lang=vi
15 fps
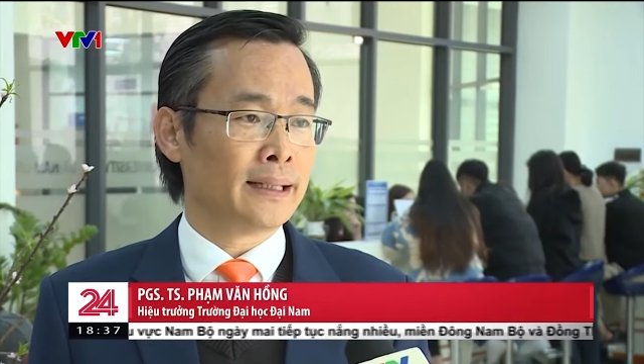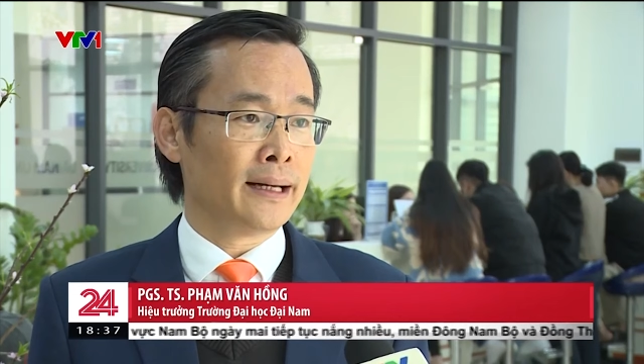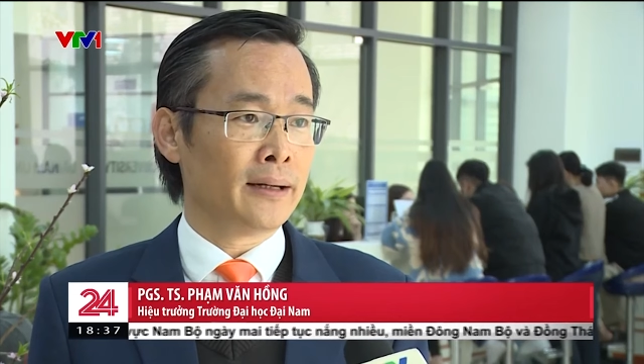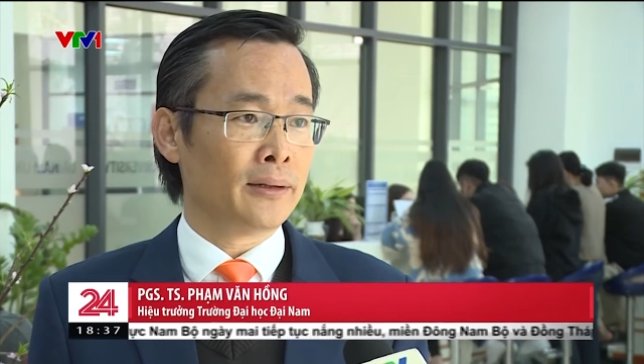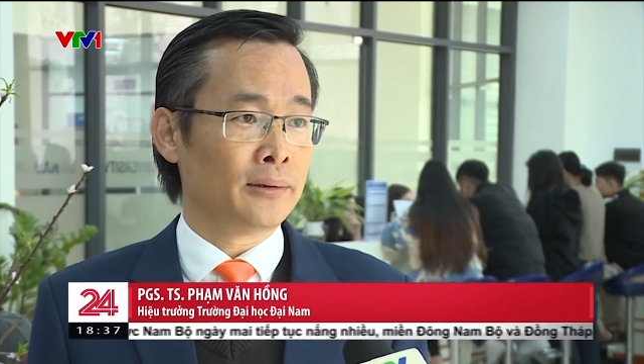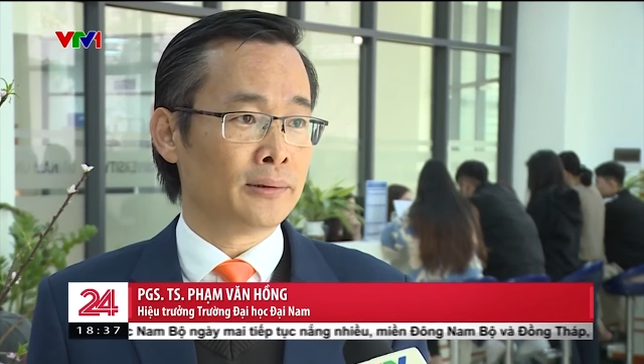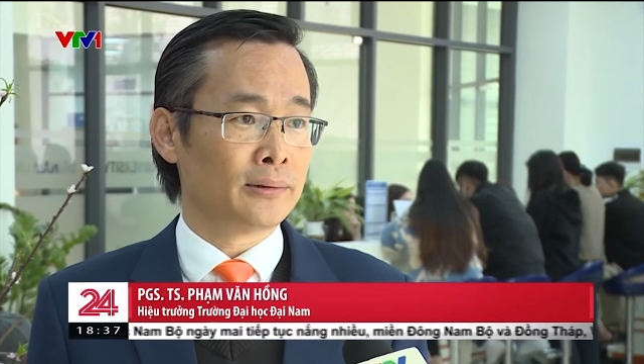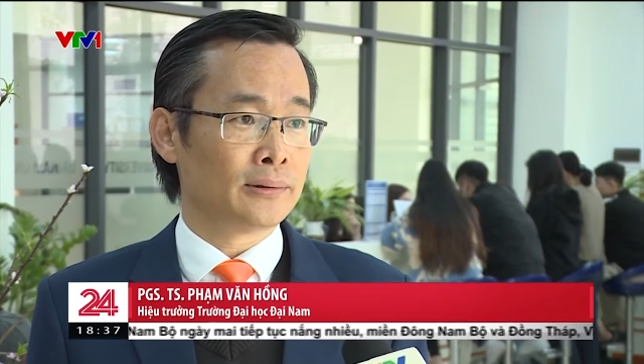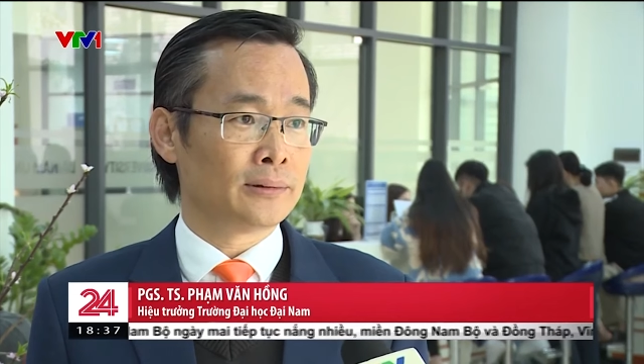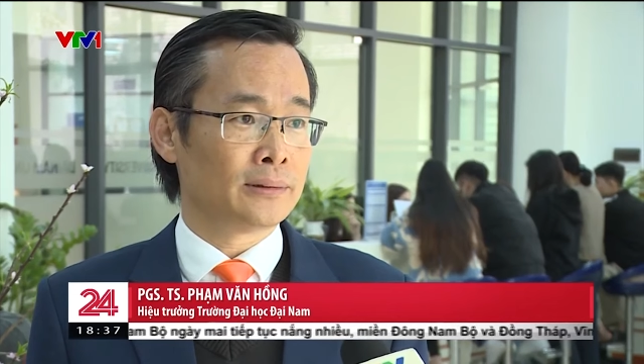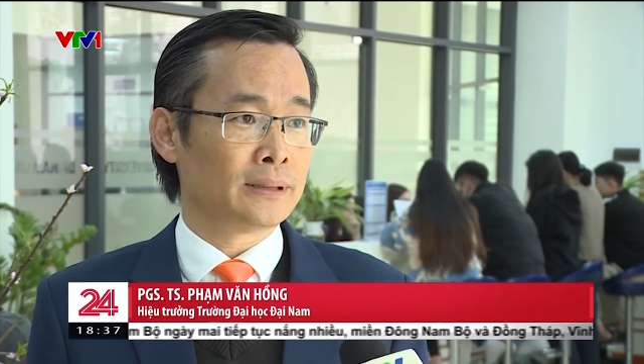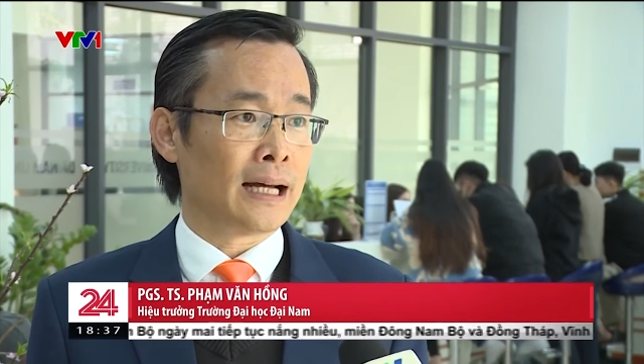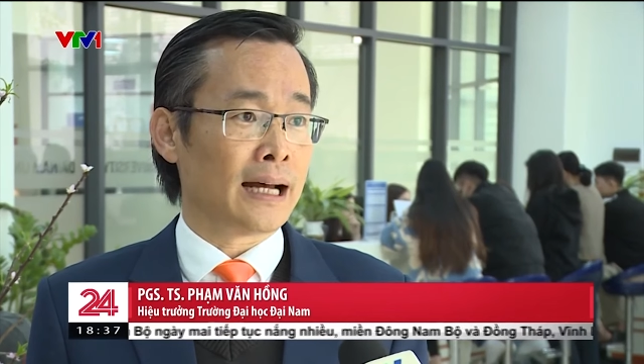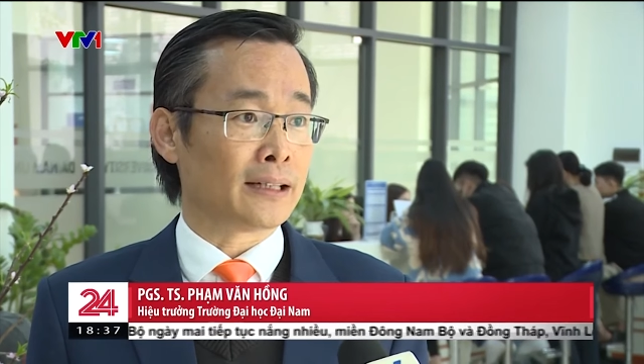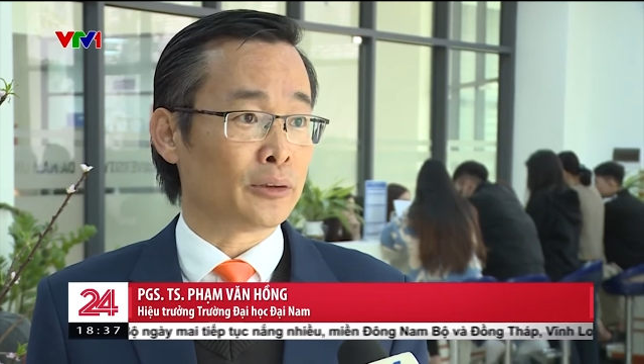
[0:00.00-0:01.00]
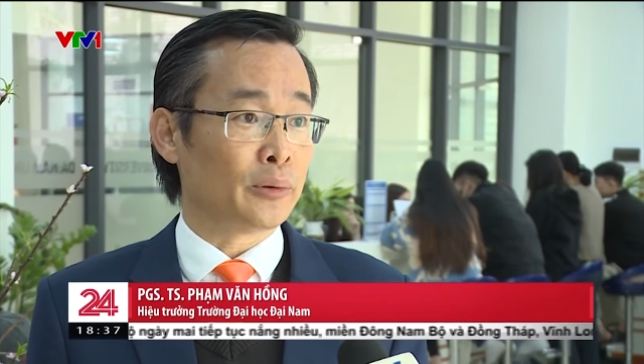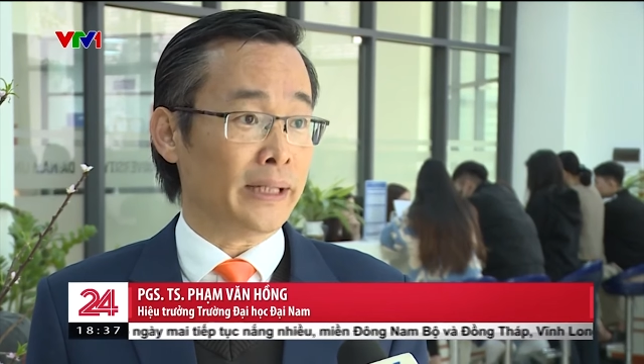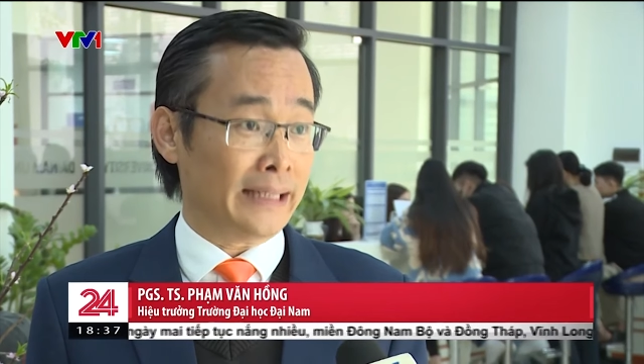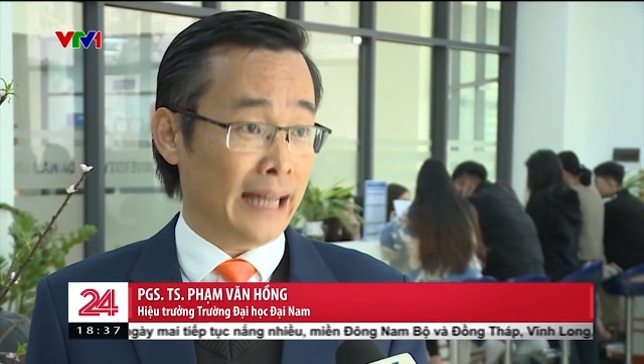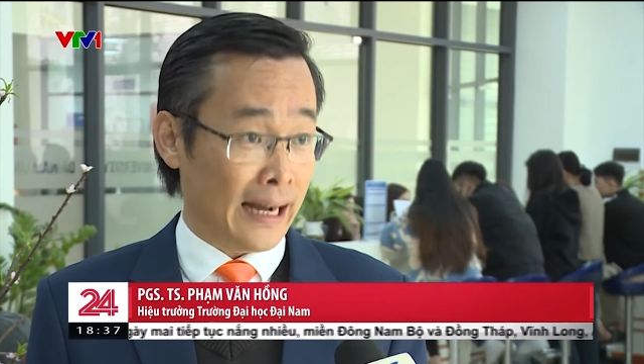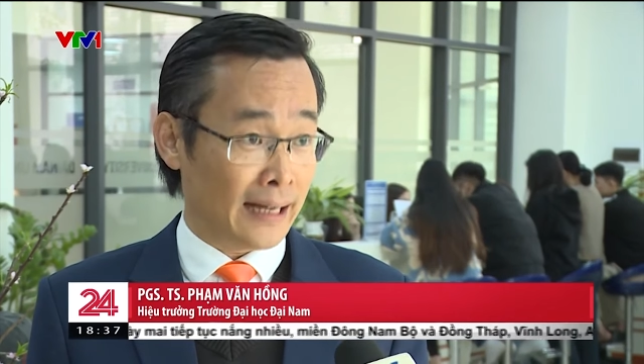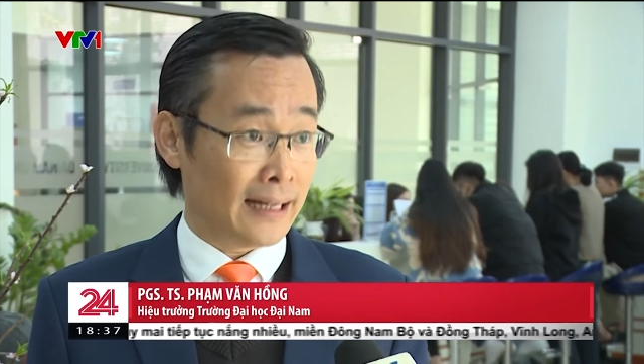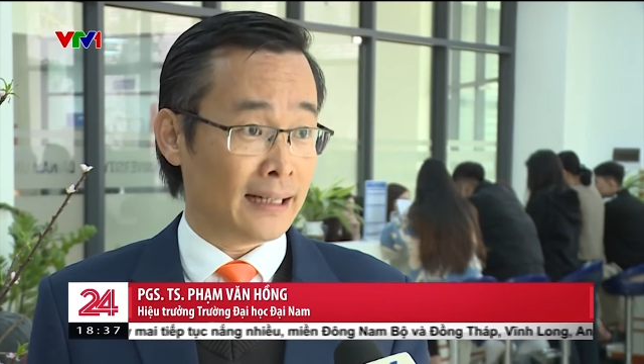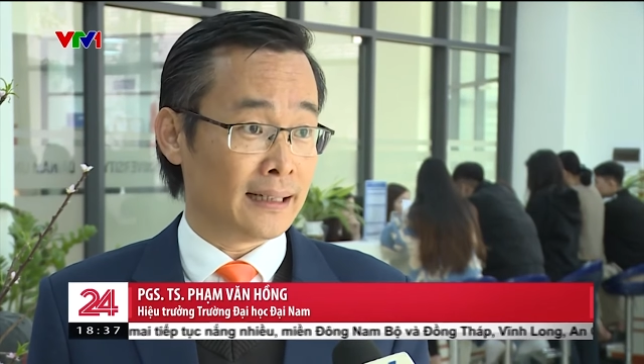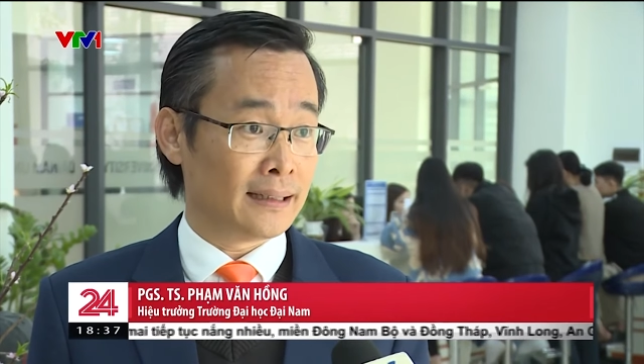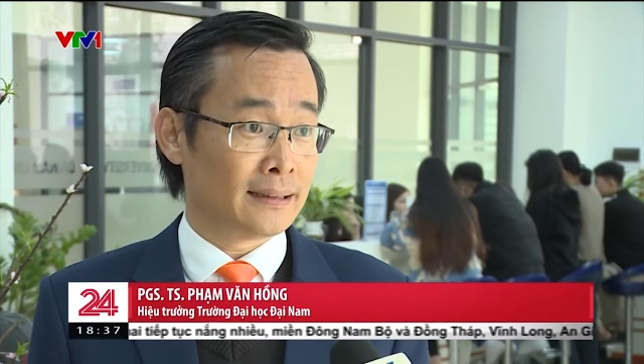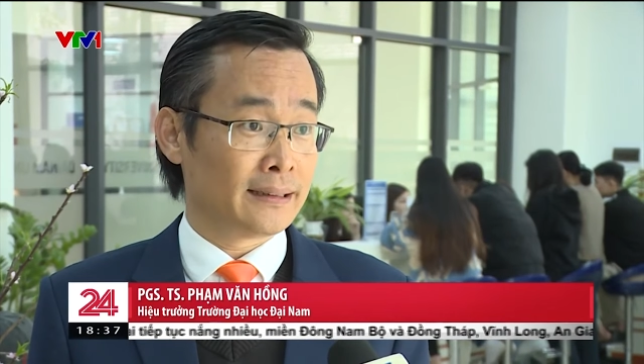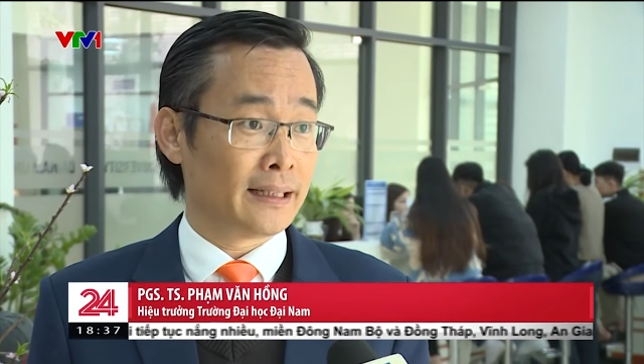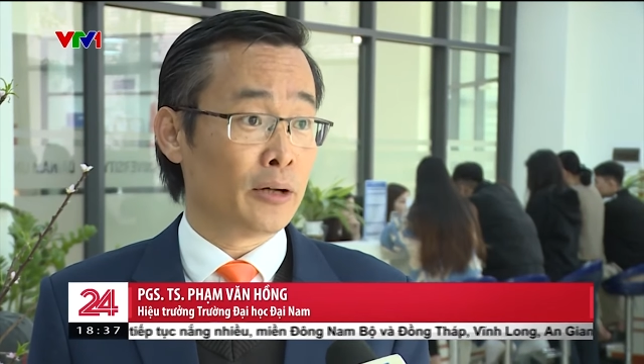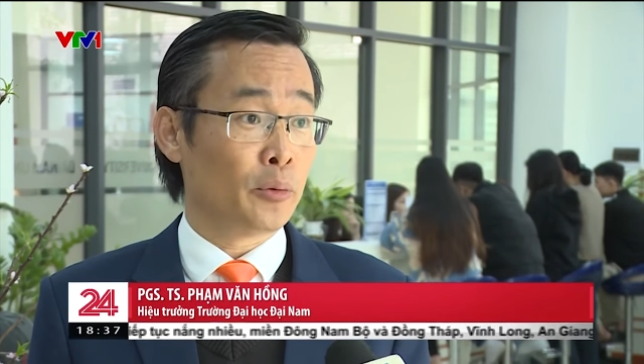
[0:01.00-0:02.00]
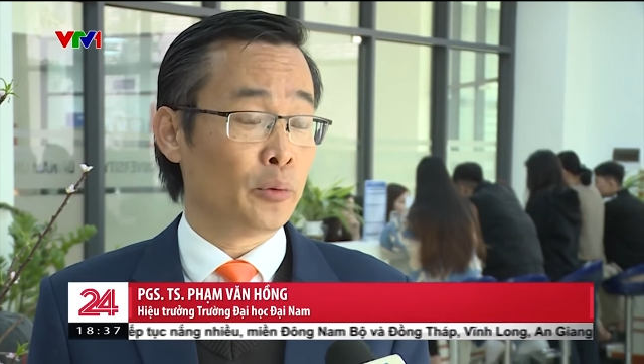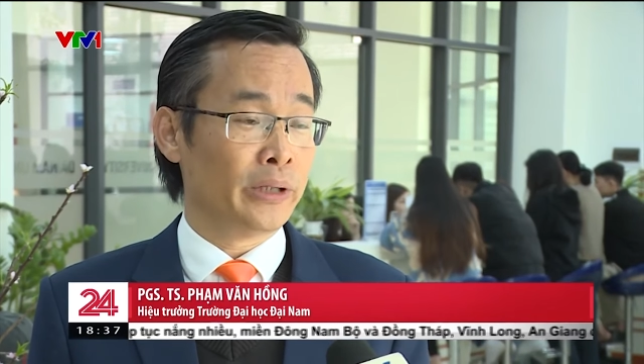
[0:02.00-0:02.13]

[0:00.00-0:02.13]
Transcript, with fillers: tuyển theo dạng tuyển thẳng